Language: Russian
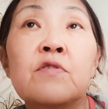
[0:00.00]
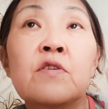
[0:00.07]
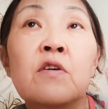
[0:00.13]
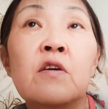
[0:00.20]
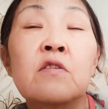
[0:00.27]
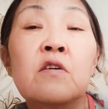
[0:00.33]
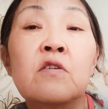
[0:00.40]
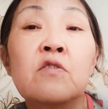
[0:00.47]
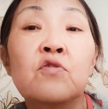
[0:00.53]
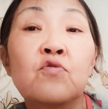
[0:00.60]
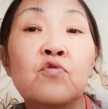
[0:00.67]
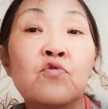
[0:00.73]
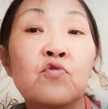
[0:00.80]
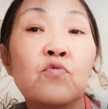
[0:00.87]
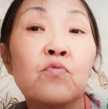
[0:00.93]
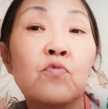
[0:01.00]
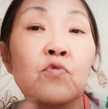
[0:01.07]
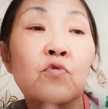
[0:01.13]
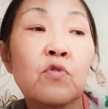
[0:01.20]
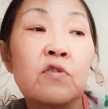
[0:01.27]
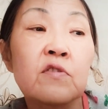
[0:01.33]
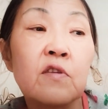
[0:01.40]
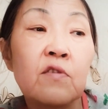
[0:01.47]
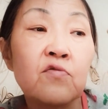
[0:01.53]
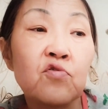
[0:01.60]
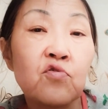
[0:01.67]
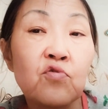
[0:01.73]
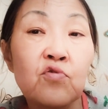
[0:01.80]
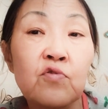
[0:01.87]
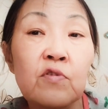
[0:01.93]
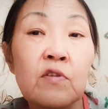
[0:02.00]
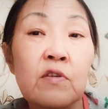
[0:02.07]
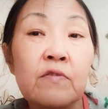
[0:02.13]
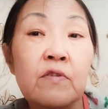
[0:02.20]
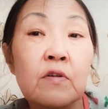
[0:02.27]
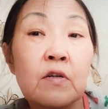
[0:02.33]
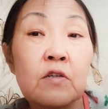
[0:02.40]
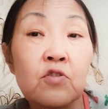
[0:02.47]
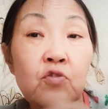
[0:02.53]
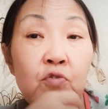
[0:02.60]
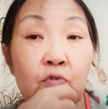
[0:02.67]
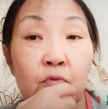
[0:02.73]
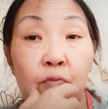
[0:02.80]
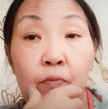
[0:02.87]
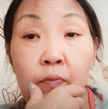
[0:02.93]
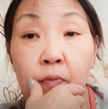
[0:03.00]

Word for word: и я на эту сумму оставшуюся не выхожу.